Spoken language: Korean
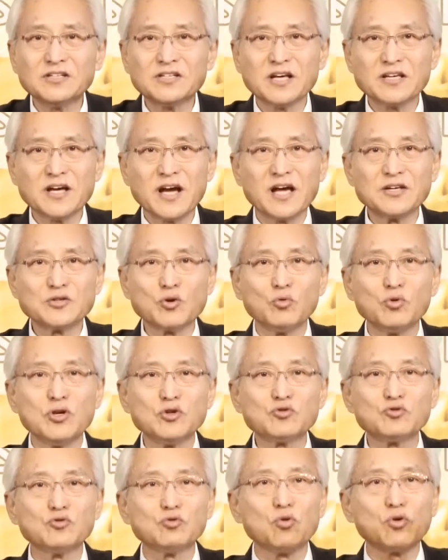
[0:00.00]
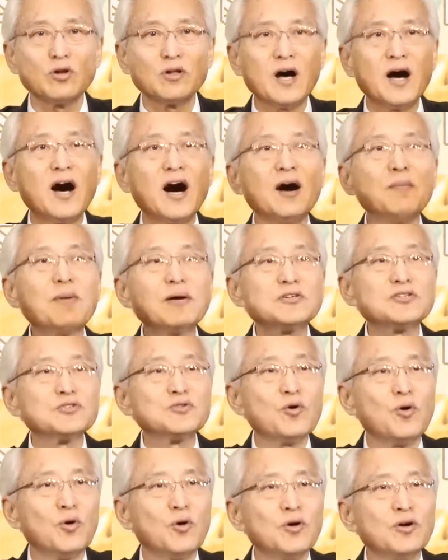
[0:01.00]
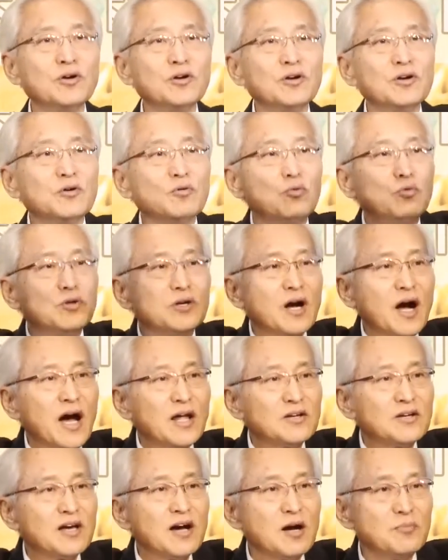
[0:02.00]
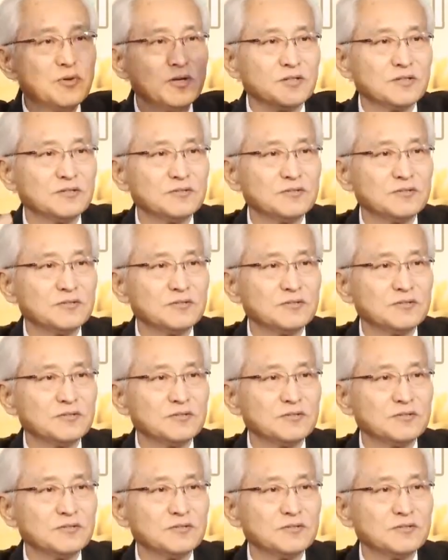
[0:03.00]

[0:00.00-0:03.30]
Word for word: 세상에서 우리 수고를 다 마치고 우리가 하늘에 가면